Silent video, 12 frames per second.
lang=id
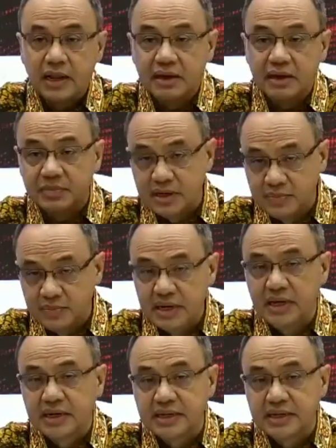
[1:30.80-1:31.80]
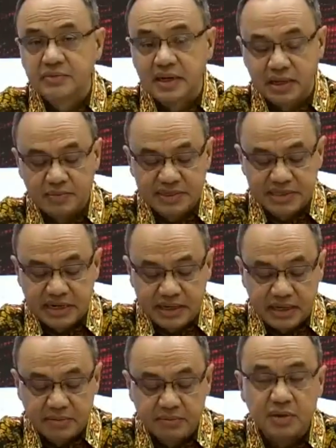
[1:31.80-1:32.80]
terlebih lagi di wilayah
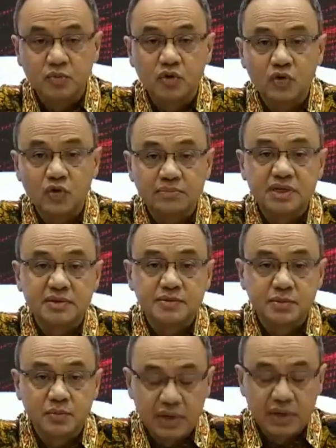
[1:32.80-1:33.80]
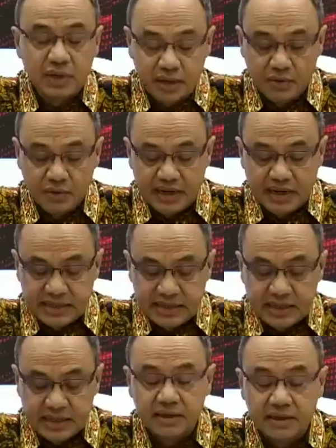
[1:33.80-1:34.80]
bencana bermukim sejumlah WNI
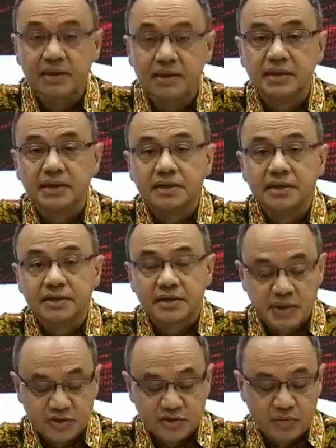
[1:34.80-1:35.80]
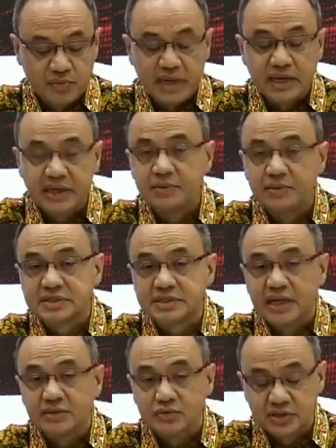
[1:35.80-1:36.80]
kita, termasuk mereka yang
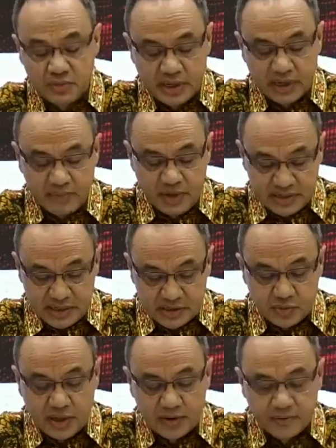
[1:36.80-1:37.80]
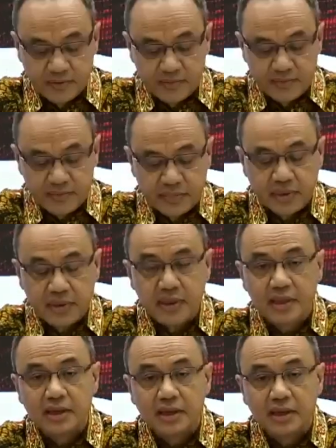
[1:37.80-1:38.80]
berstatus sebagai mahasiswa.
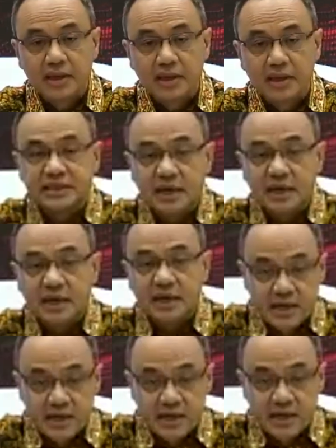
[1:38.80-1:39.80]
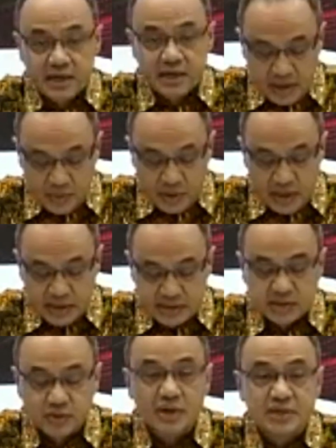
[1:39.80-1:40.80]
Kita menyadari bahwa
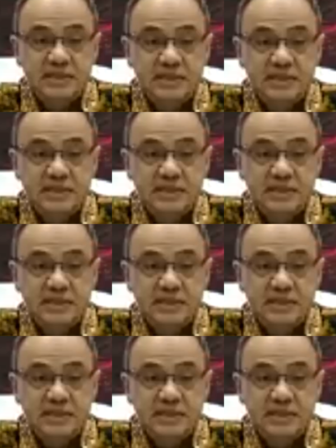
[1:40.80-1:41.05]
situasi di